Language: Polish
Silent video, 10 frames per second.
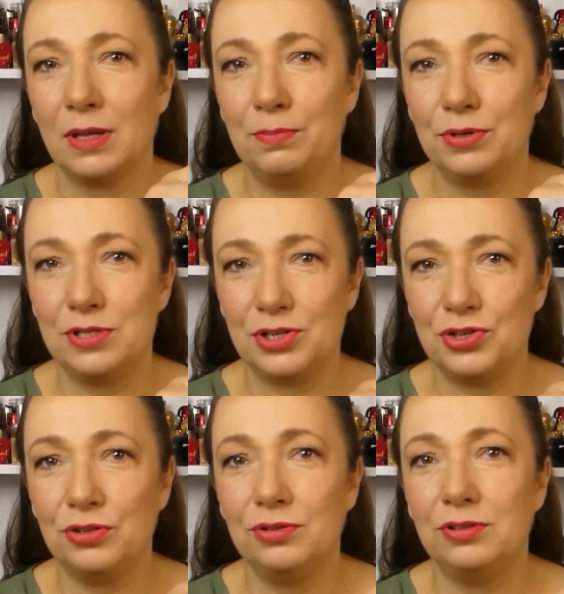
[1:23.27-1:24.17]
pod
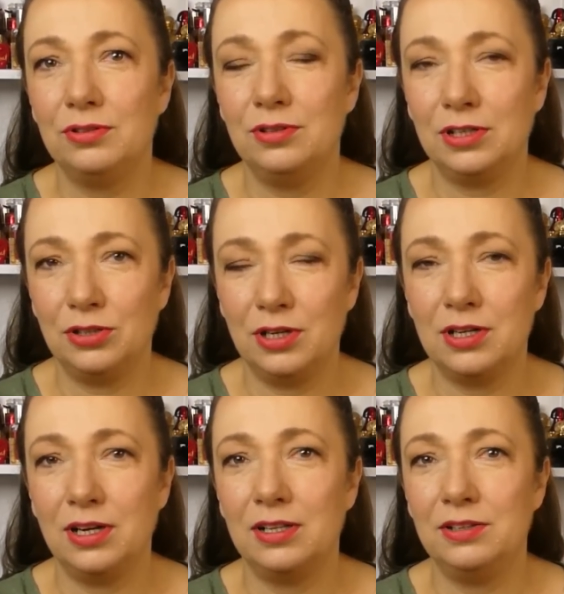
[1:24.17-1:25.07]
zarządy dyrektora
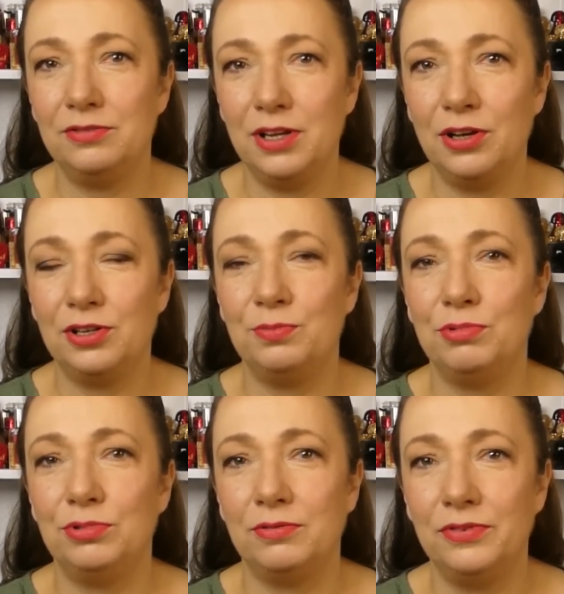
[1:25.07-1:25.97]
kreatywnego, jakim
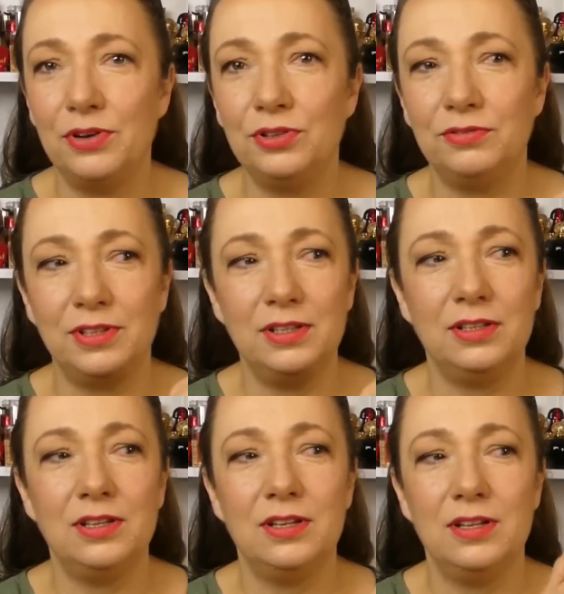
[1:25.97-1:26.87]
był Tom Ford, i wtedy